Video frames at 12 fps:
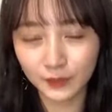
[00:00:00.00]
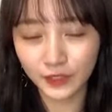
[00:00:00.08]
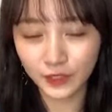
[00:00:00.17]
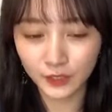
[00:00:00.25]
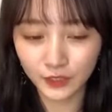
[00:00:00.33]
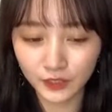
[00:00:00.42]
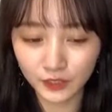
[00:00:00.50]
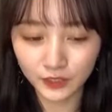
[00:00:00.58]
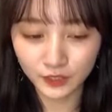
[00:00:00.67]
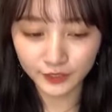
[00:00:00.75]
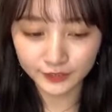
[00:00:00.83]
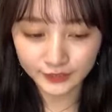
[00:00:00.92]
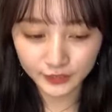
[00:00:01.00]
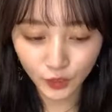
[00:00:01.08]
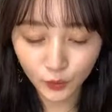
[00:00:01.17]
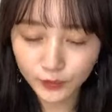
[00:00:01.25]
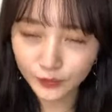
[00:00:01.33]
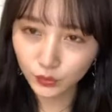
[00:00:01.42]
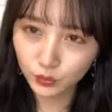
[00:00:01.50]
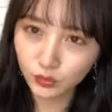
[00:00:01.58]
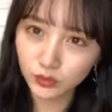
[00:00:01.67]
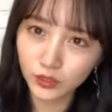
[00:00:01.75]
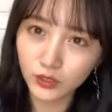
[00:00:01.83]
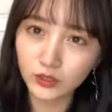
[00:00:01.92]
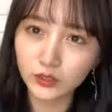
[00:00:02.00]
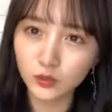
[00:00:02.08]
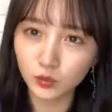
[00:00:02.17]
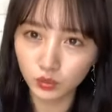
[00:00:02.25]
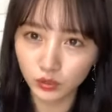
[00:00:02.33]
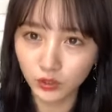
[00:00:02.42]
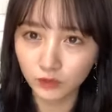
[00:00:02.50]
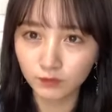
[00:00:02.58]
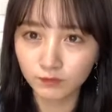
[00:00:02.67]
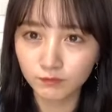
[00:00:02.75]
まだなんか使う場所とかないですもんね